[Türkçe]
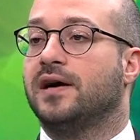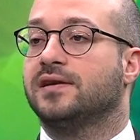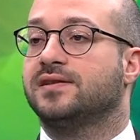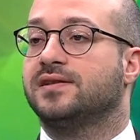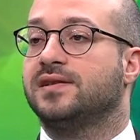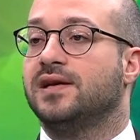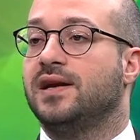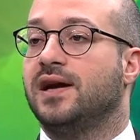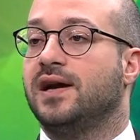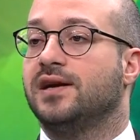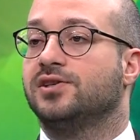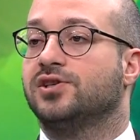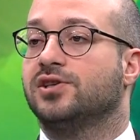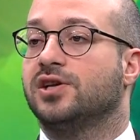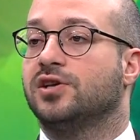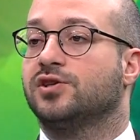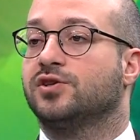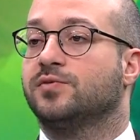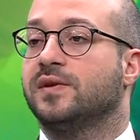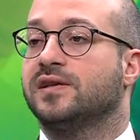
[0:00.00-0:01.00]
Marsilya
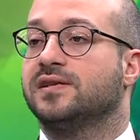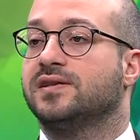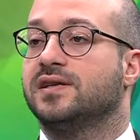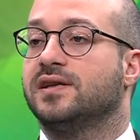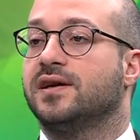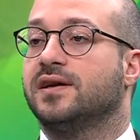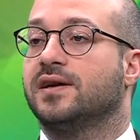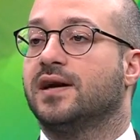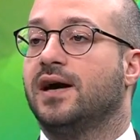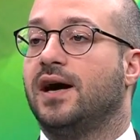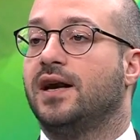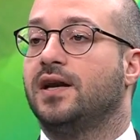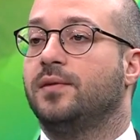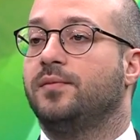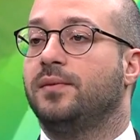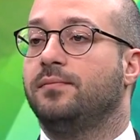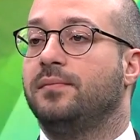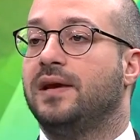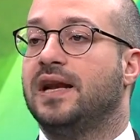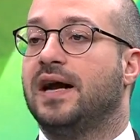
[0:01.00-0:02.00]
eşleşmesinin
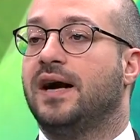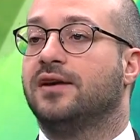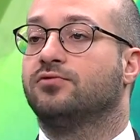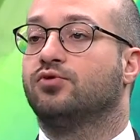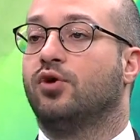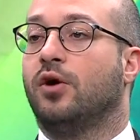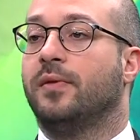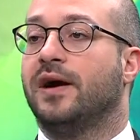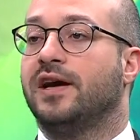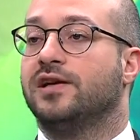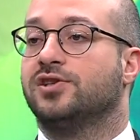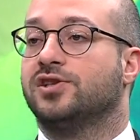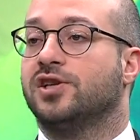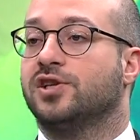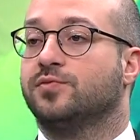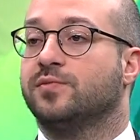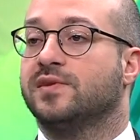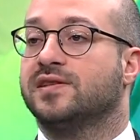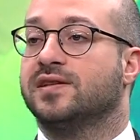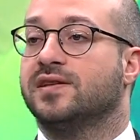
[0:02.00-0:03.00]
galibi Milan Roma
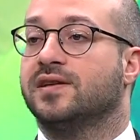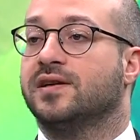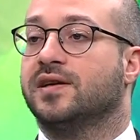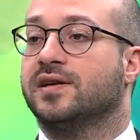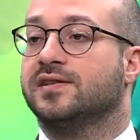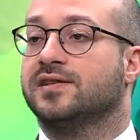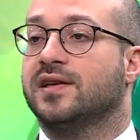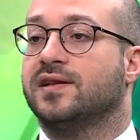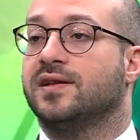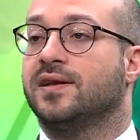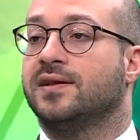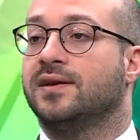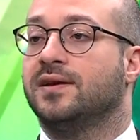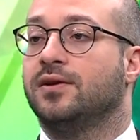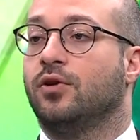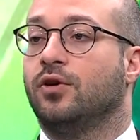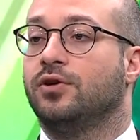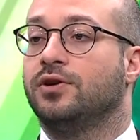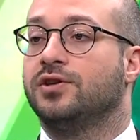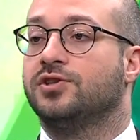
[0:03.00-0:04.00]
eşleşmesinin
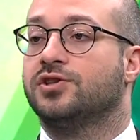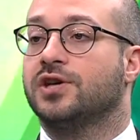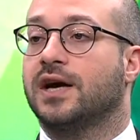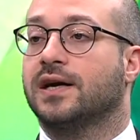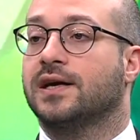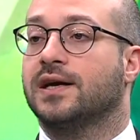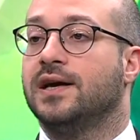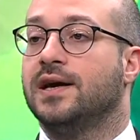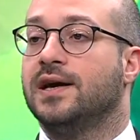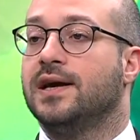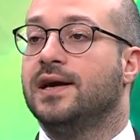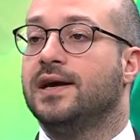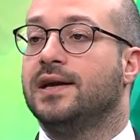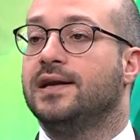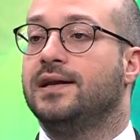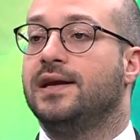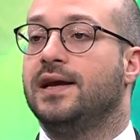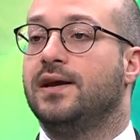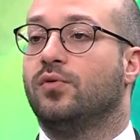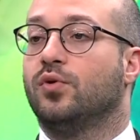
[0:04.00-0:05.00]
kazananıyla oynayacak.
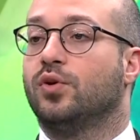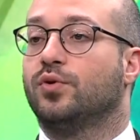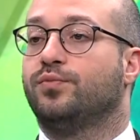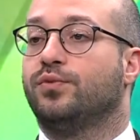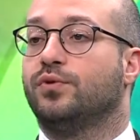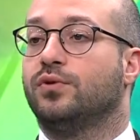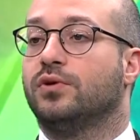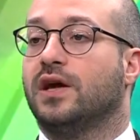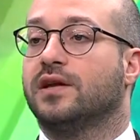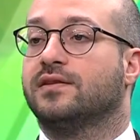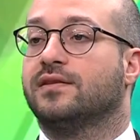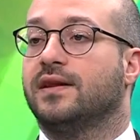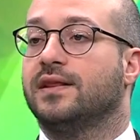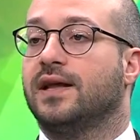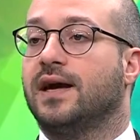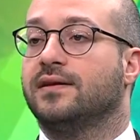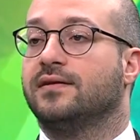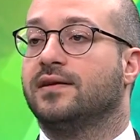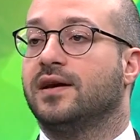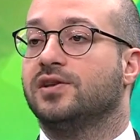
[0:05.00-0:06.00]
Liverpool
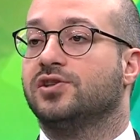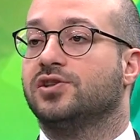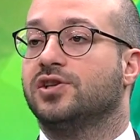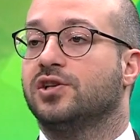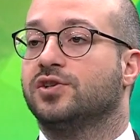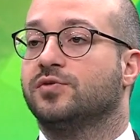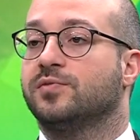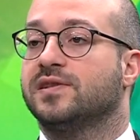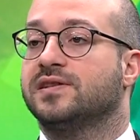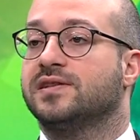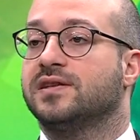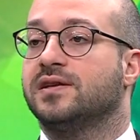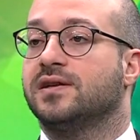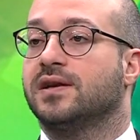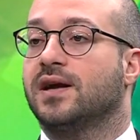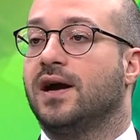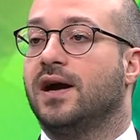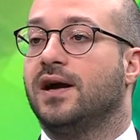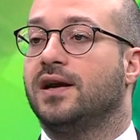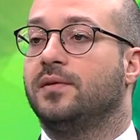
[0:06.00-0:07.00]
Atalanta
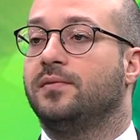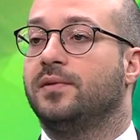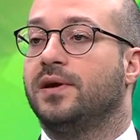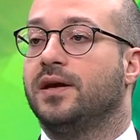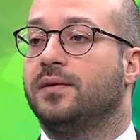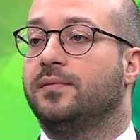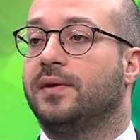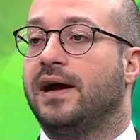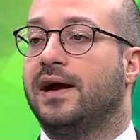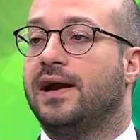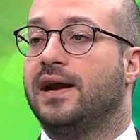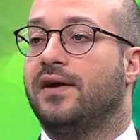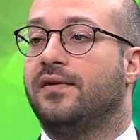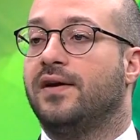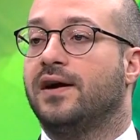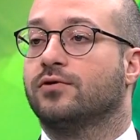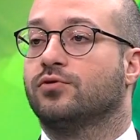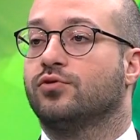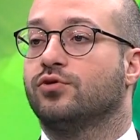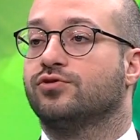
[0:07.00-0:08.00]
eşleşmesinin galibi Bayer
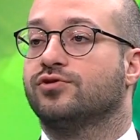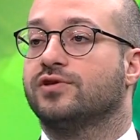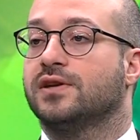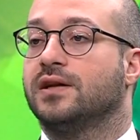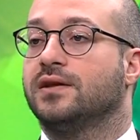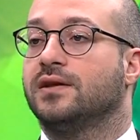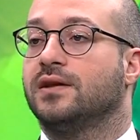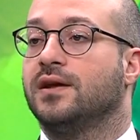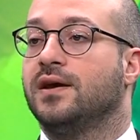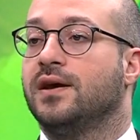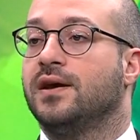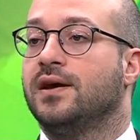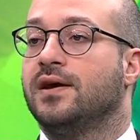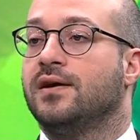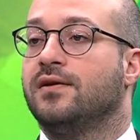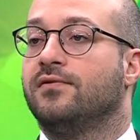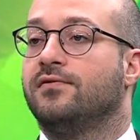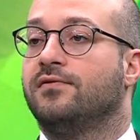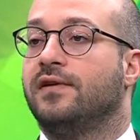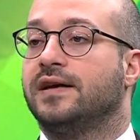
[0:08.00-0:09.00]
Leverkusen
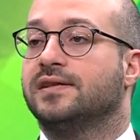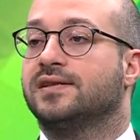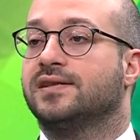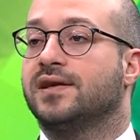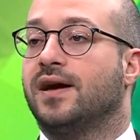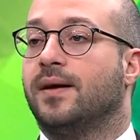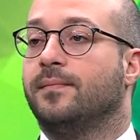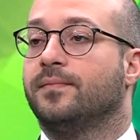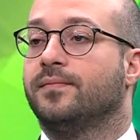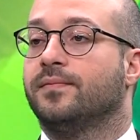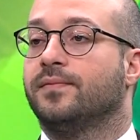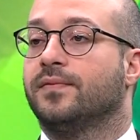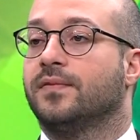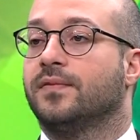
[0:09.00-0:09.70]
West Ham.